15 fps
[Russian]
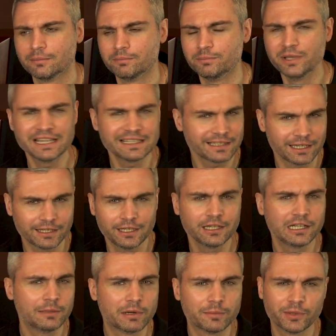без
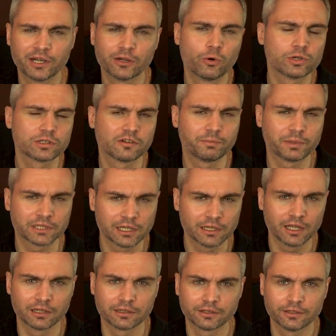каких-либо перекосов по
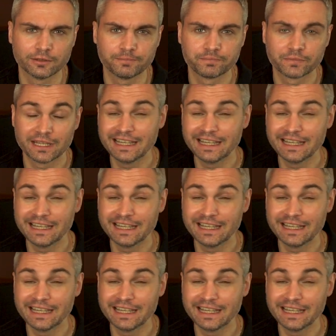тоналке.